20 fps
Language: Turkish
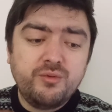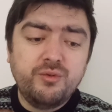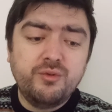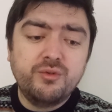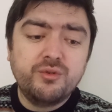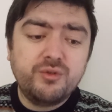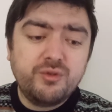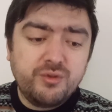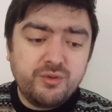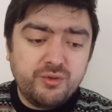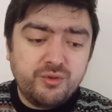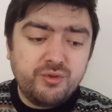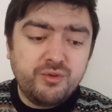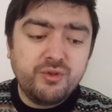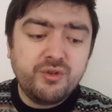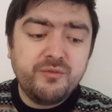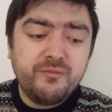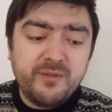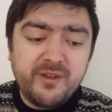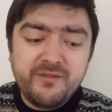kurt,
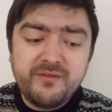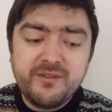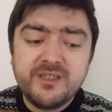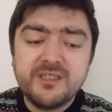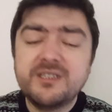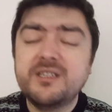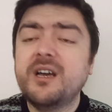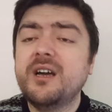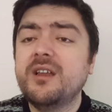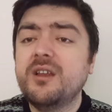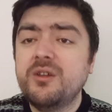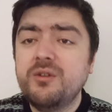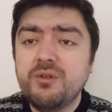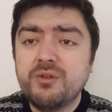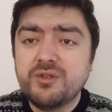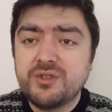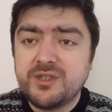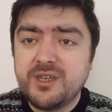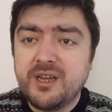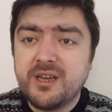çürüme vesaire
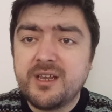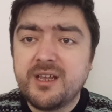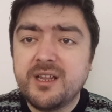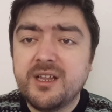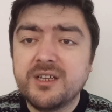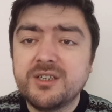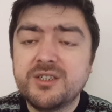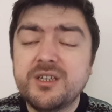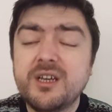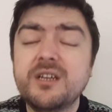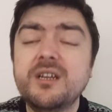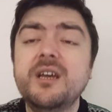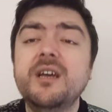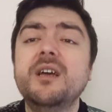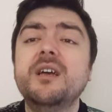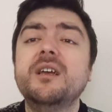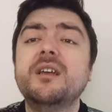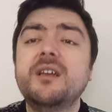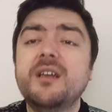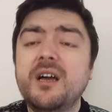yoksa arkadaşlar
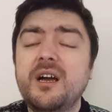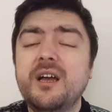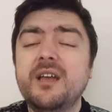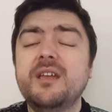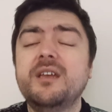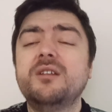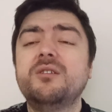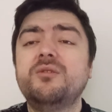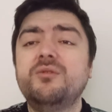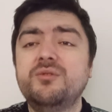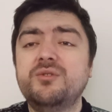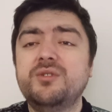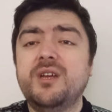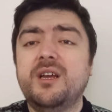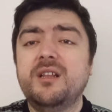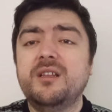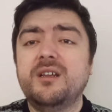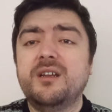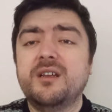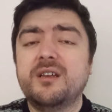gayet
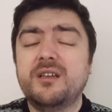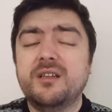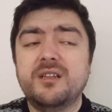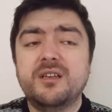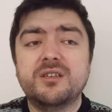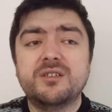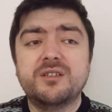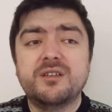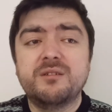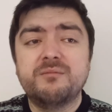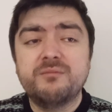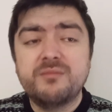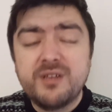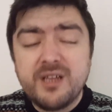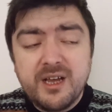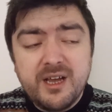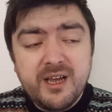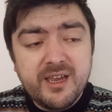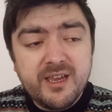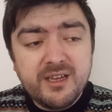güzeldir arkadaşlarım.
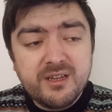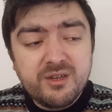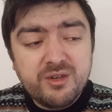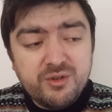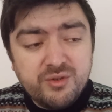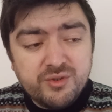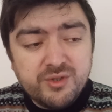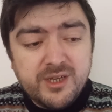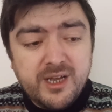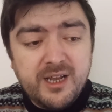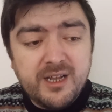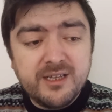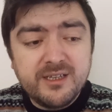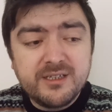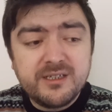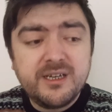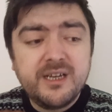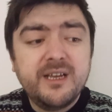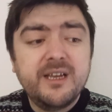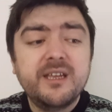Gayet
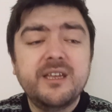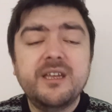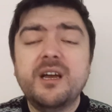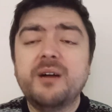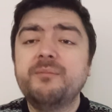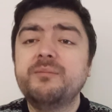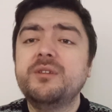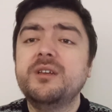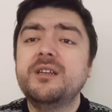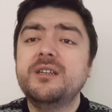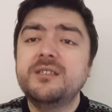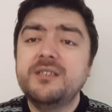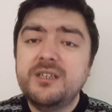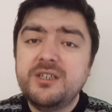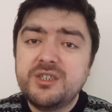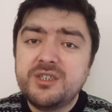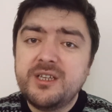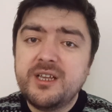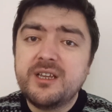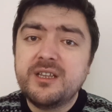güzeldir. Yaptığınız
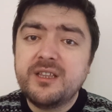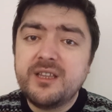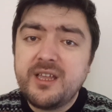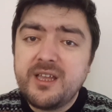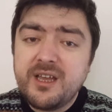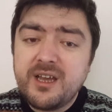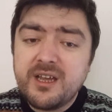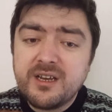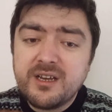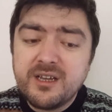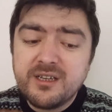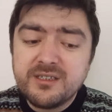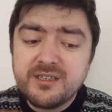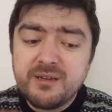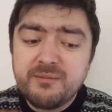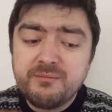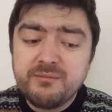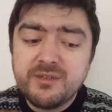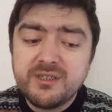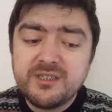işlerin değer
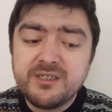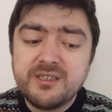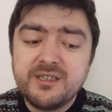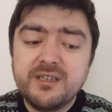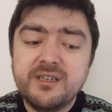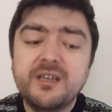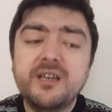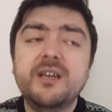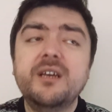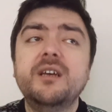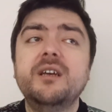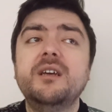kazanması,